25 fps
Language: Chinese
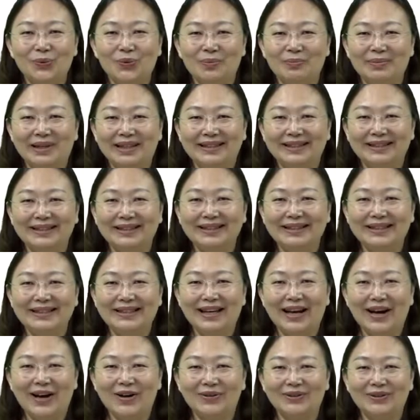们
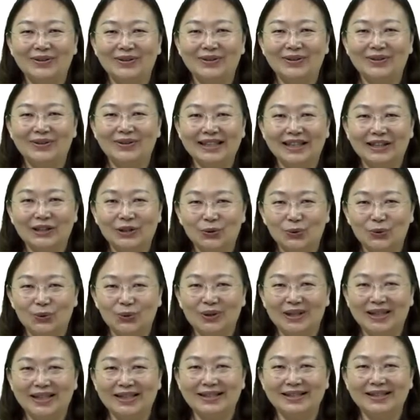要讲解的主
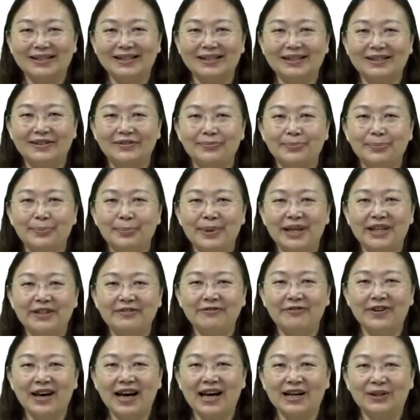题是民
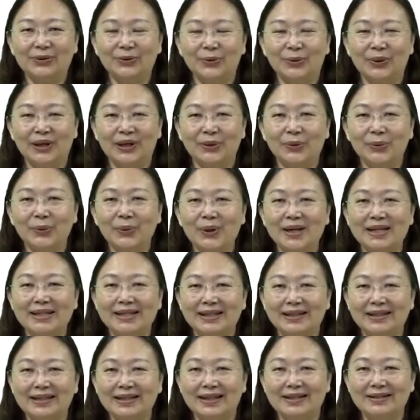法对未
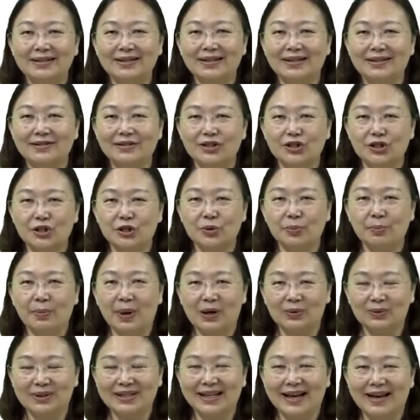成年人之
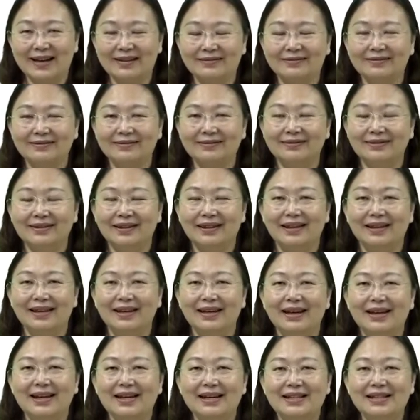保障。
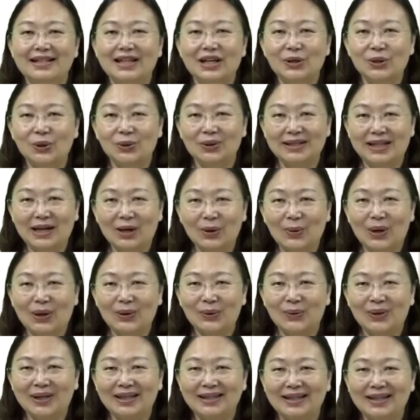借由相关
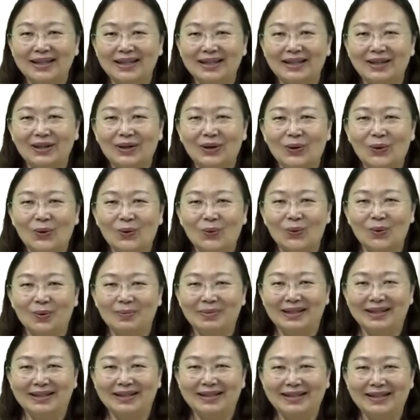规定，我
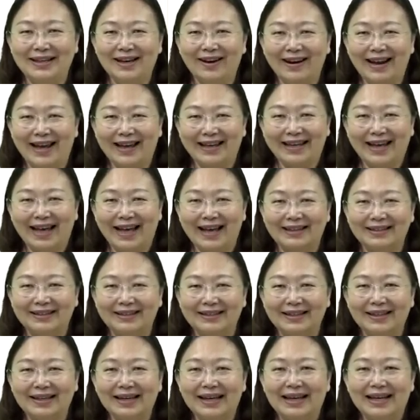们要来看
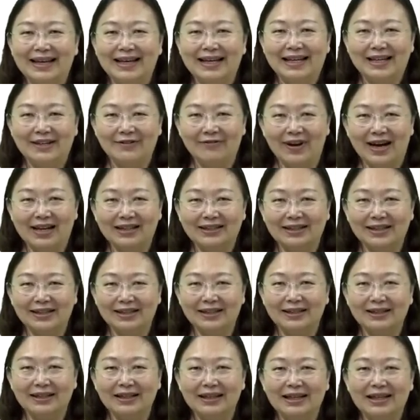立法
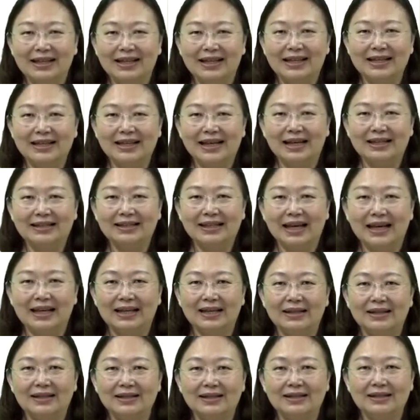者应该
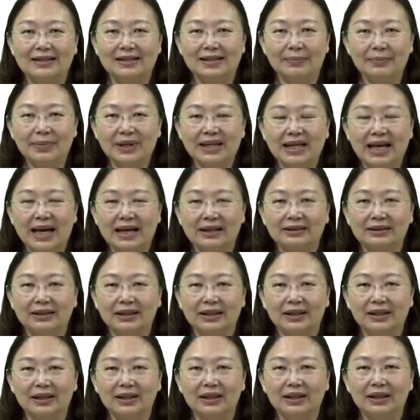在什么样
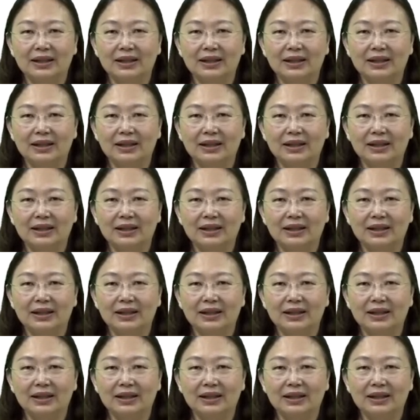的